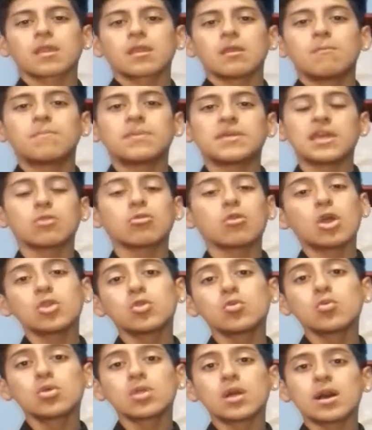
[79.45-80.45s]

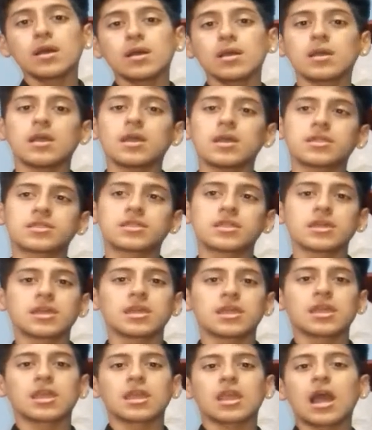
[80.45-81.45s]
eh, que hizo la voz de
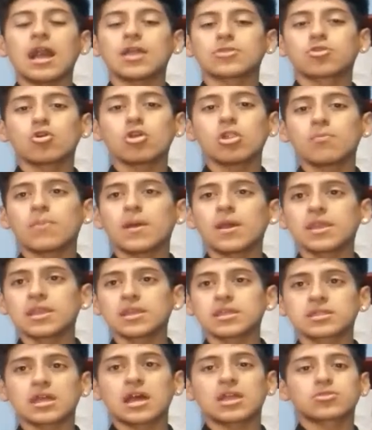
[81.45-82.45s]
Vegeta,
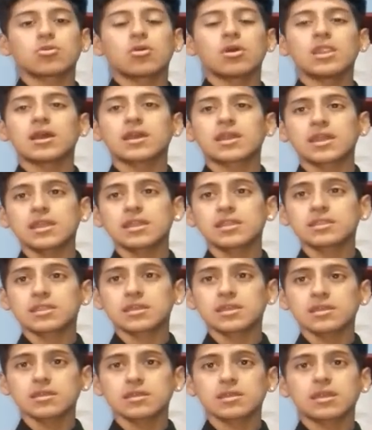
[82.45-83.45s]
diciendo que
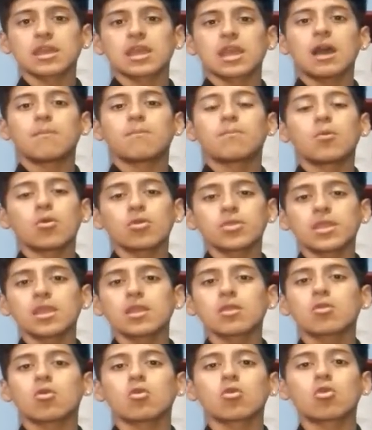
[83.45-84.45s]
apoyemos a, nuestros nuestro
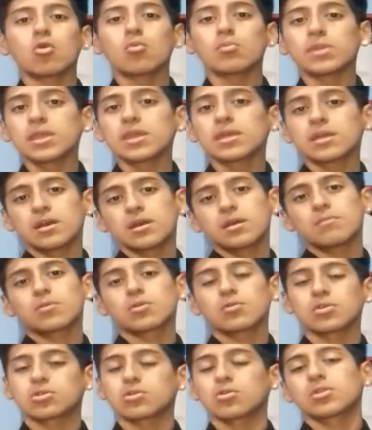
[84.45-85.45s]
querido una
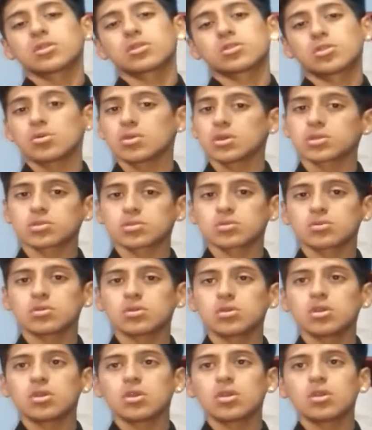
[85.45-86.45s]
épica y lindas
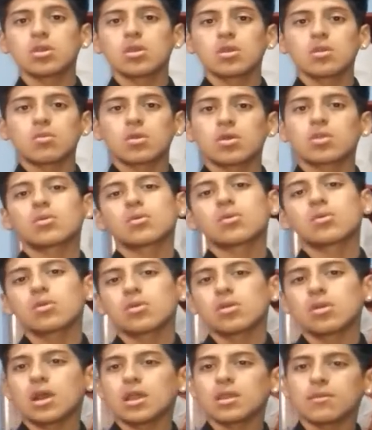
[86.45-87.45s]
palabras para
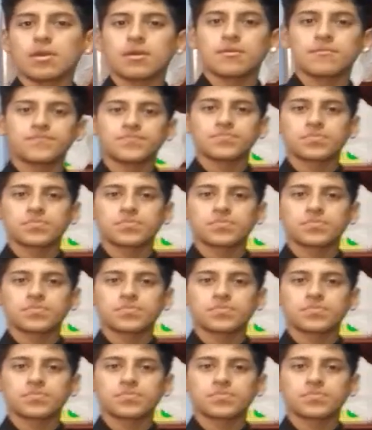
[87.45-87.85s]
nuestra linda